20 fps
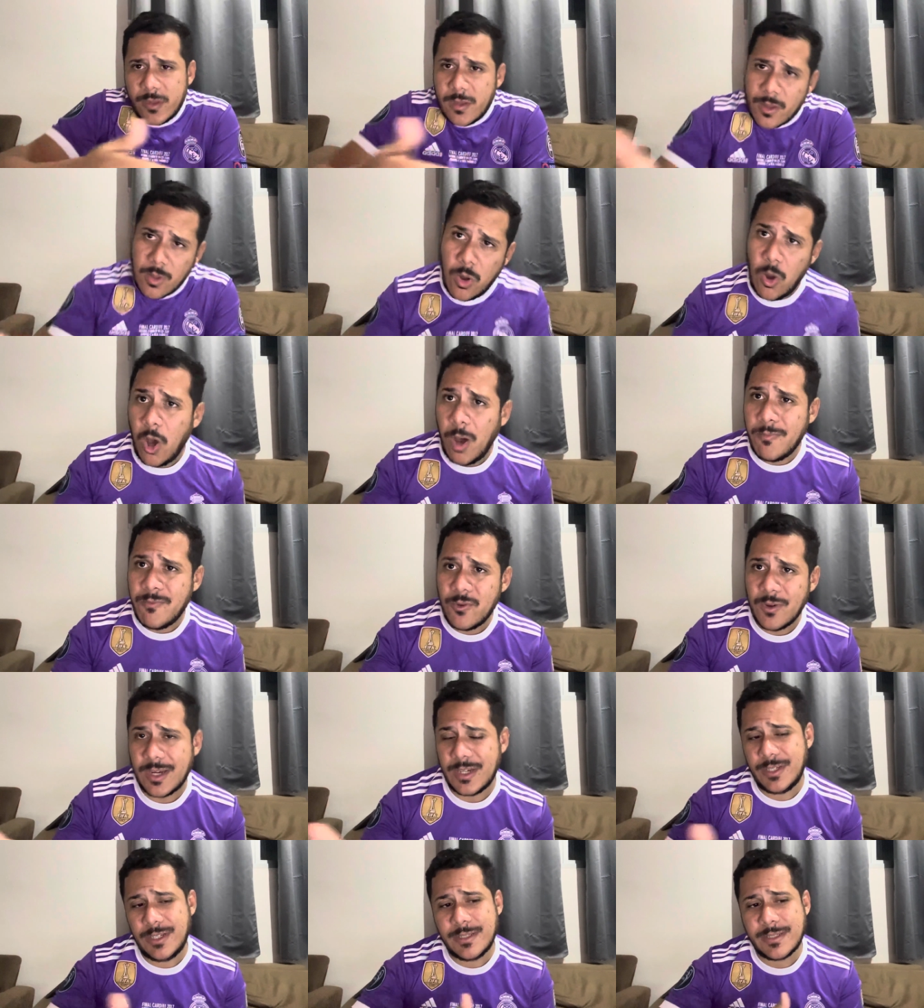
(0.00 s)
óbvio
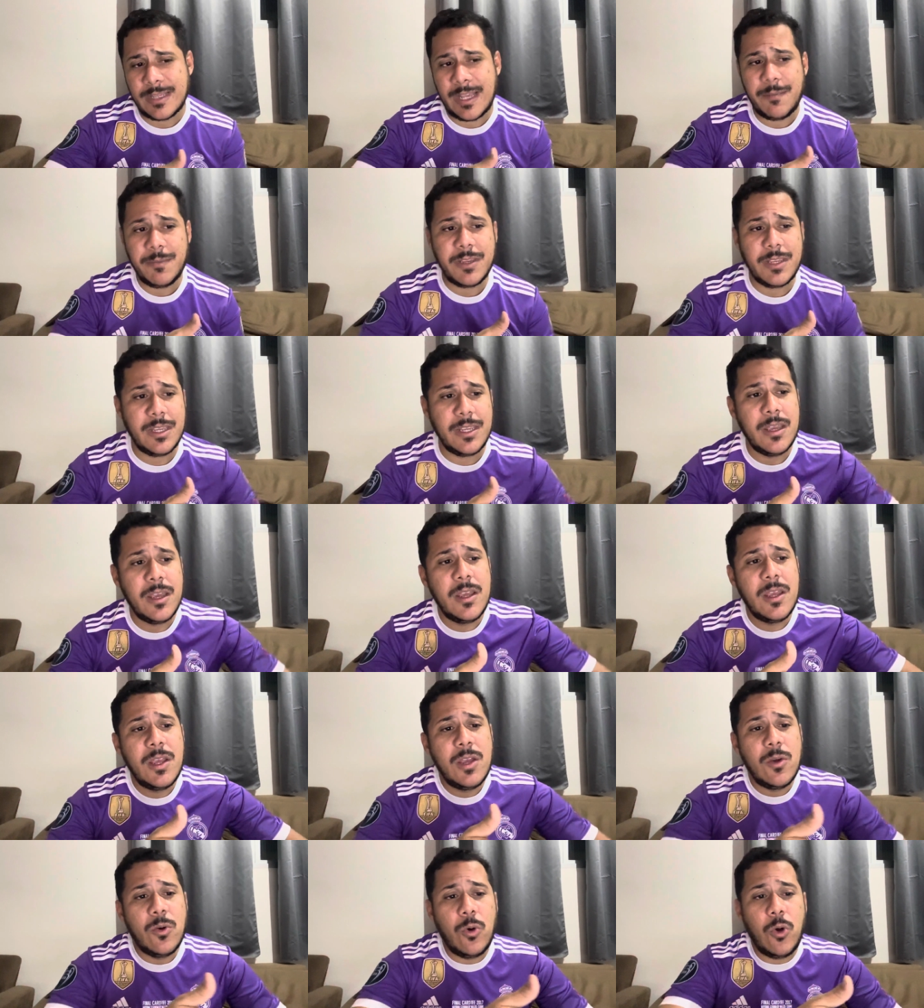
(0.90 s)
que a gente sabe que
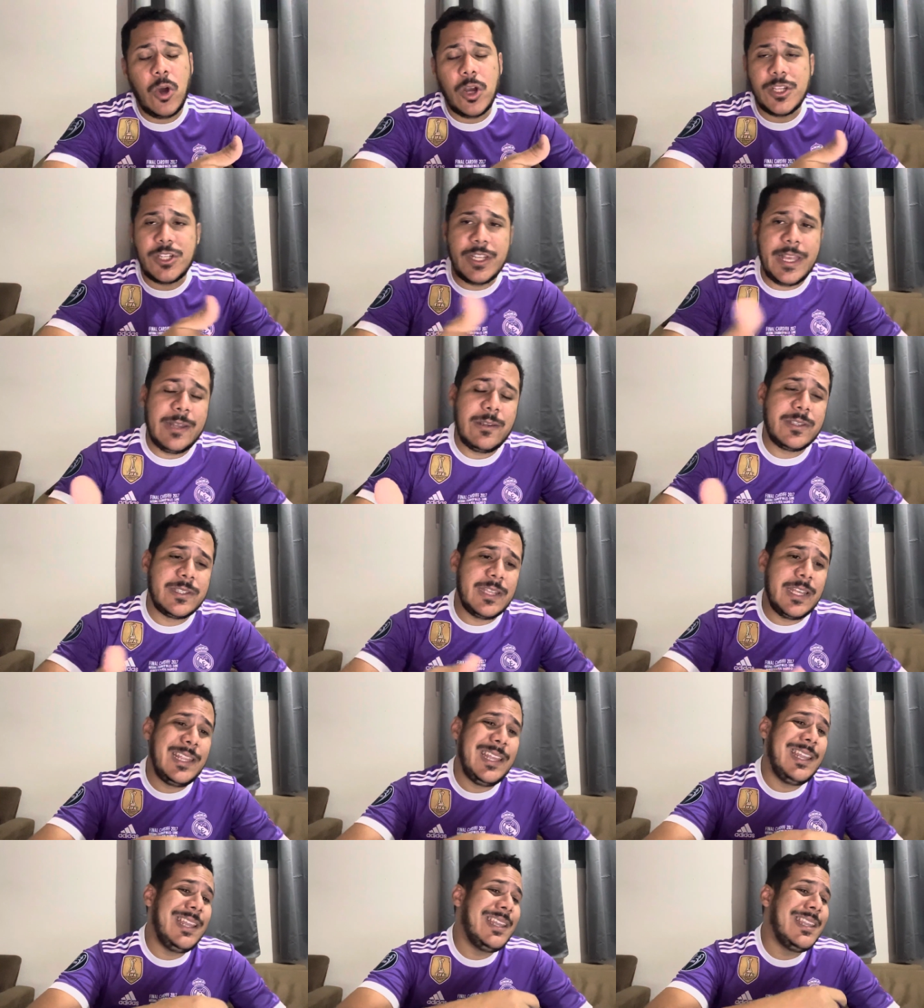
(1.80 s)
o Rogério
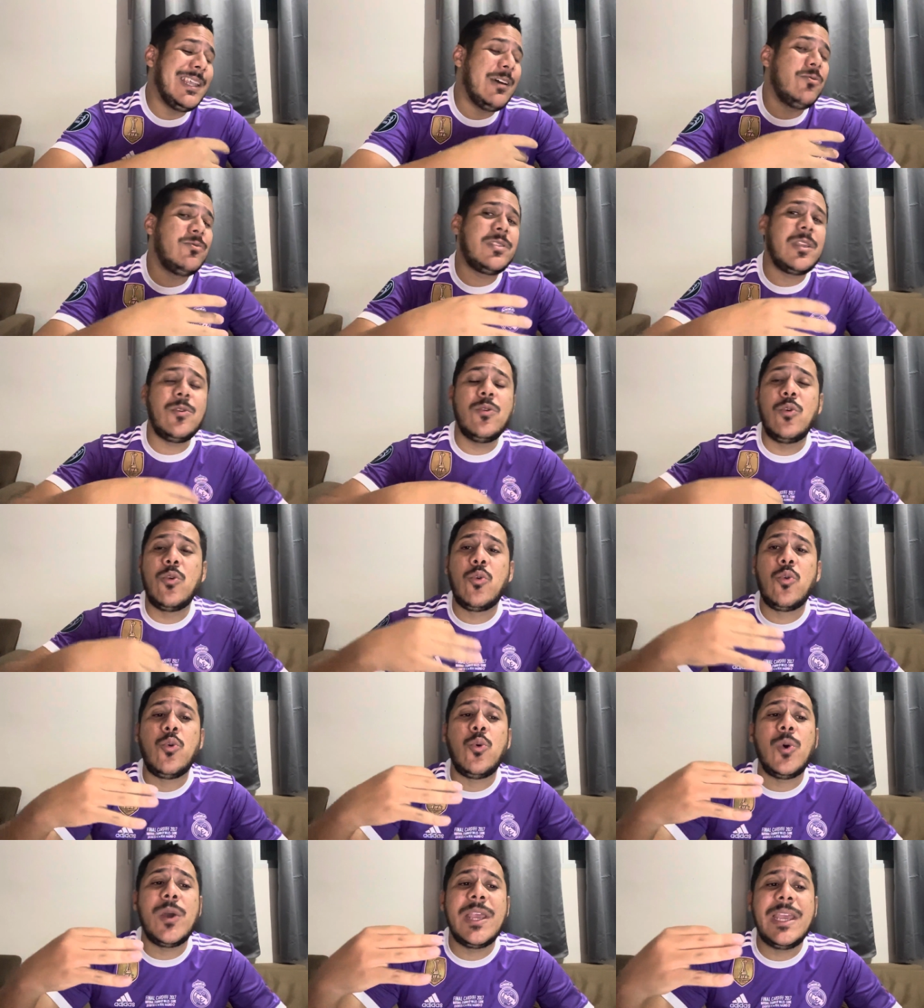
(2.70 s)
Senna ele não tem o
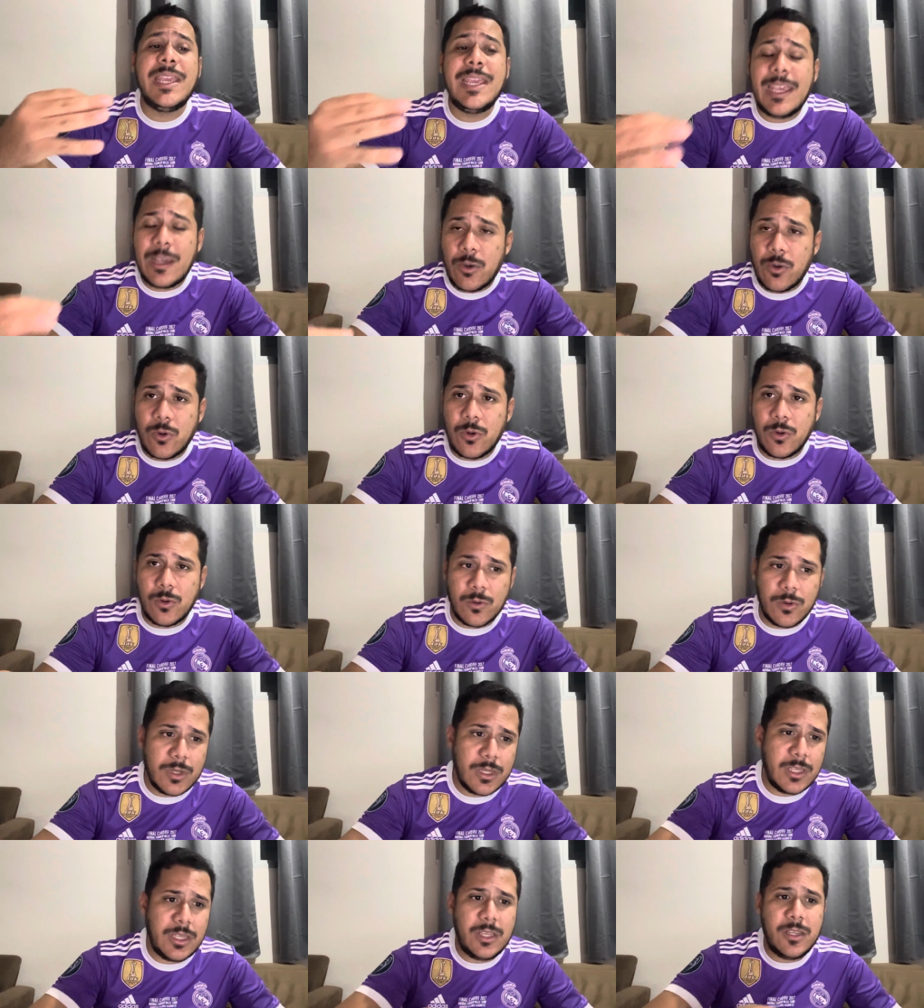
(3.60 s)

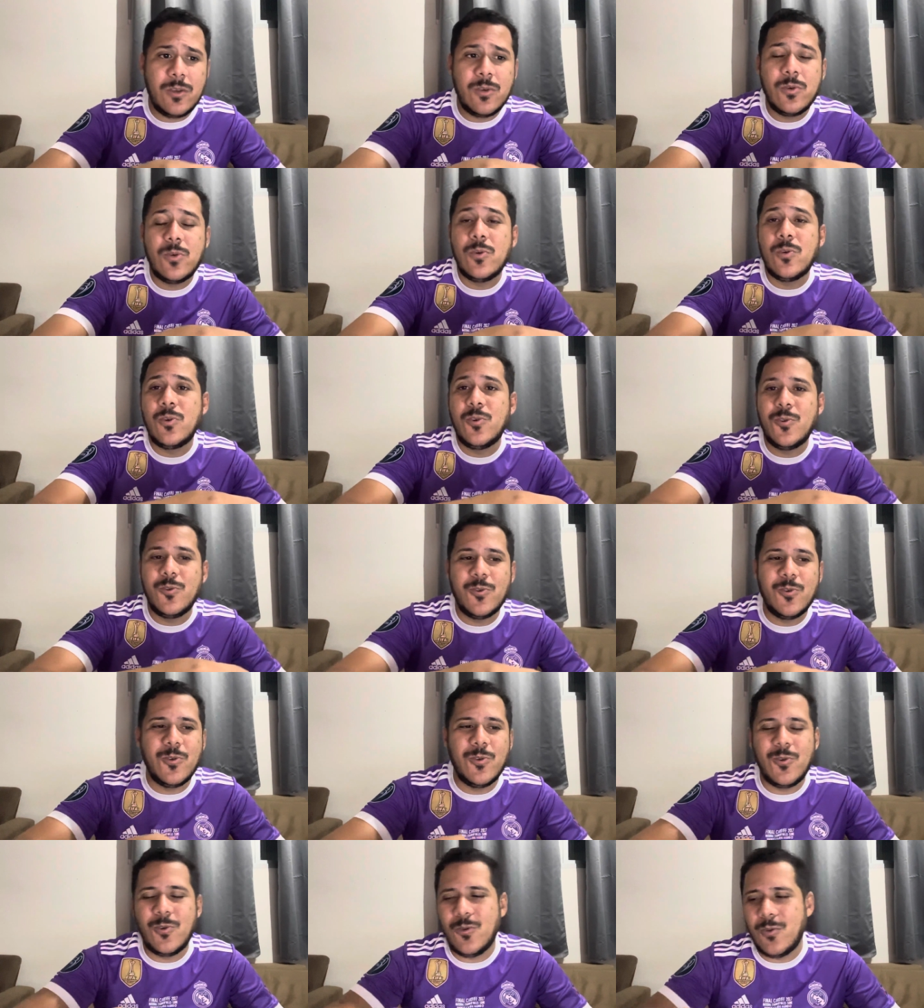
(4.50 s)
currículo que o,
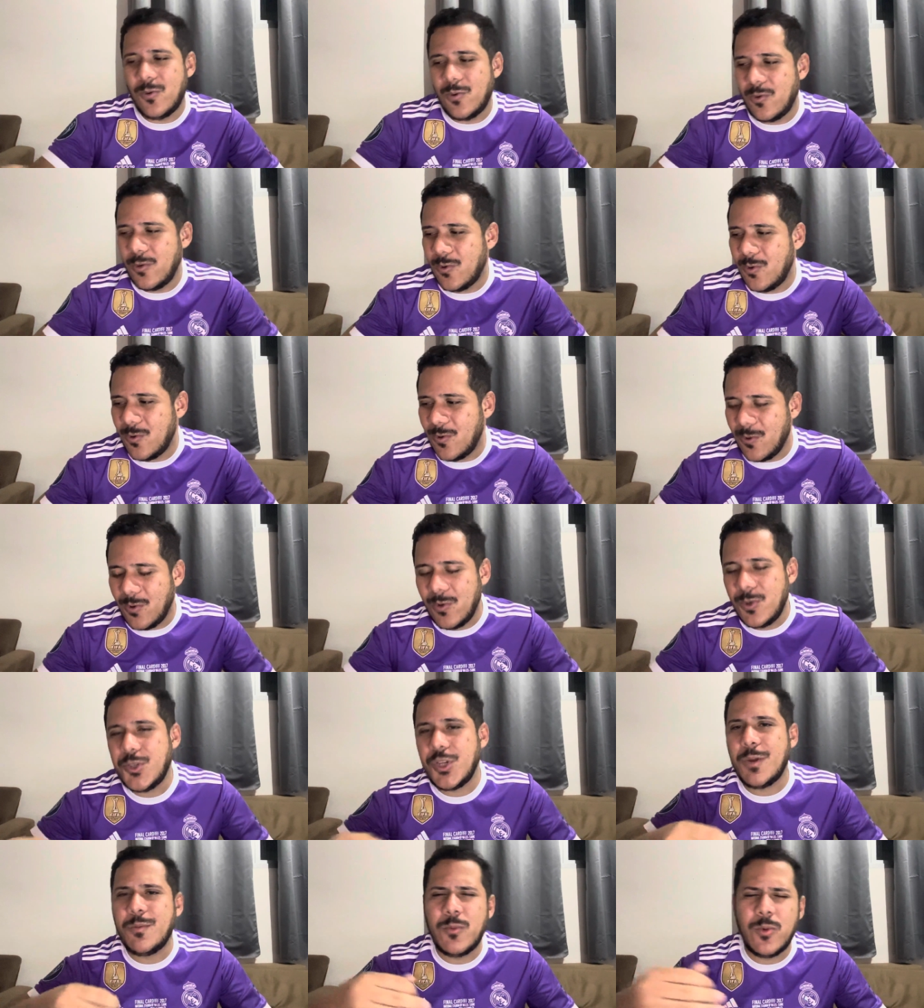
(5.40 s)
o, o,
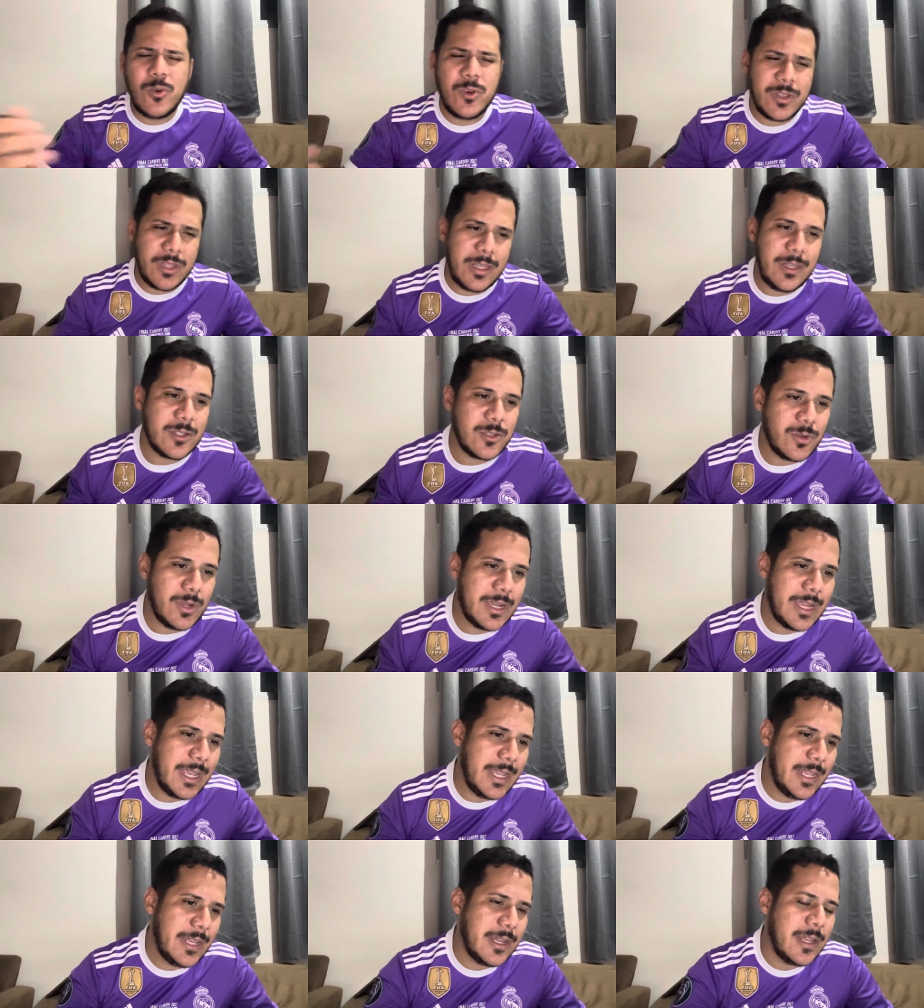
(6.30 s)
Luxemburgo tem na sua
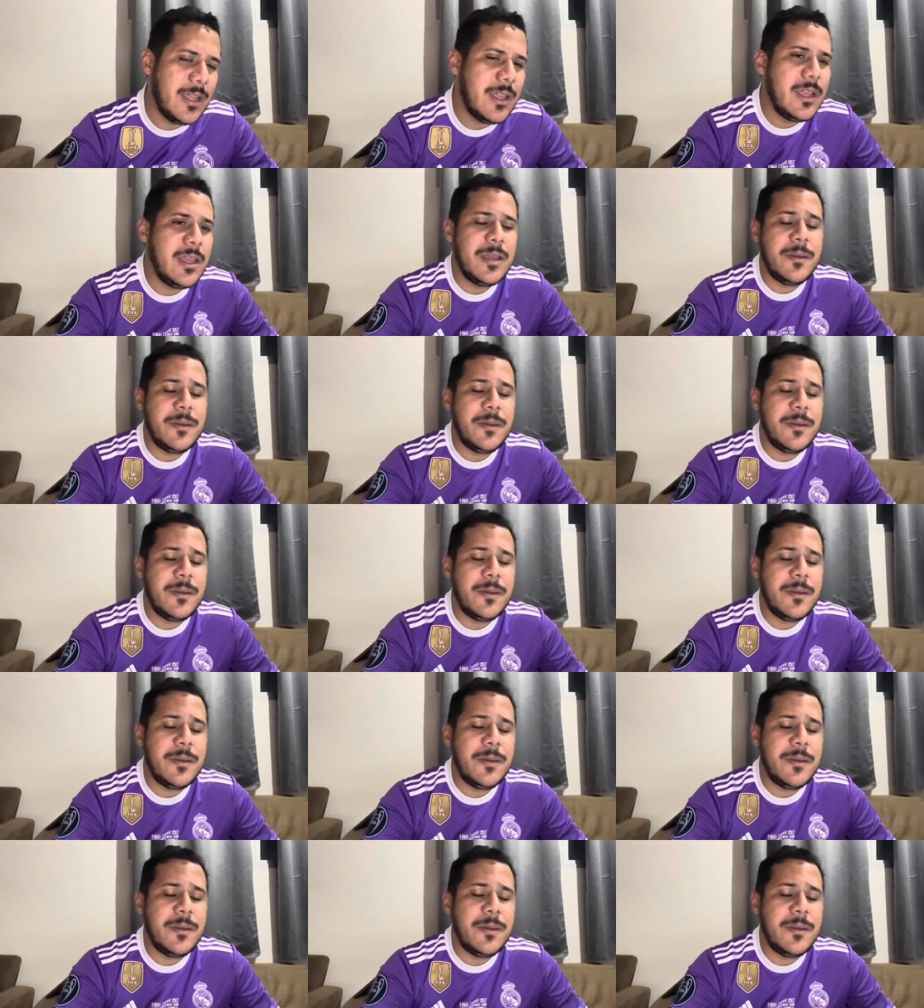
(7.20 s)
carreira.